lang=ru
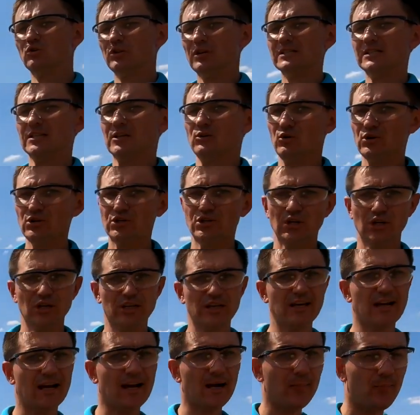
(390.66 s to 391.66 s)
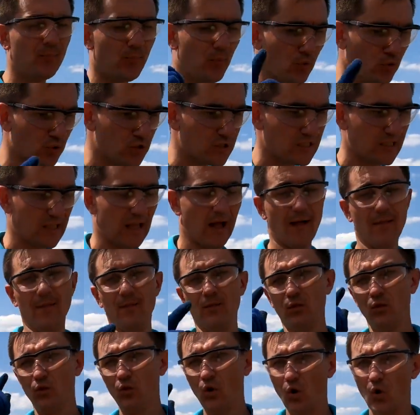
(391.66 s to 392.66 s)
у нас на очереди капуста.
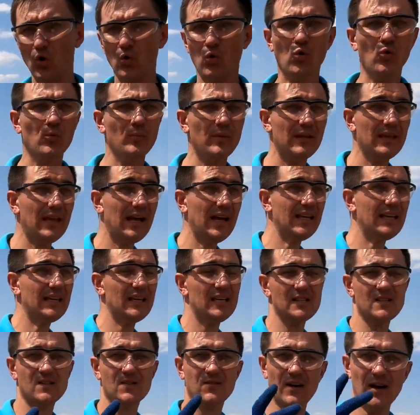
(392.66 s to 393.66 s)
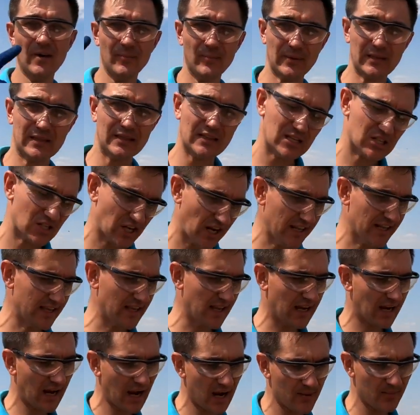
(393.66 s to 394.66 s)
Но у меня есть два
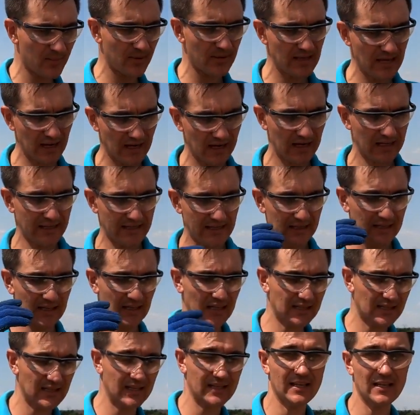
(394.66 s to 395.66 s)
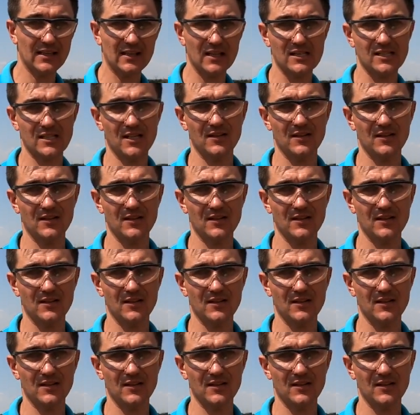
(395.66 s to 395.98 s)
предложения, как бы я хотел это дело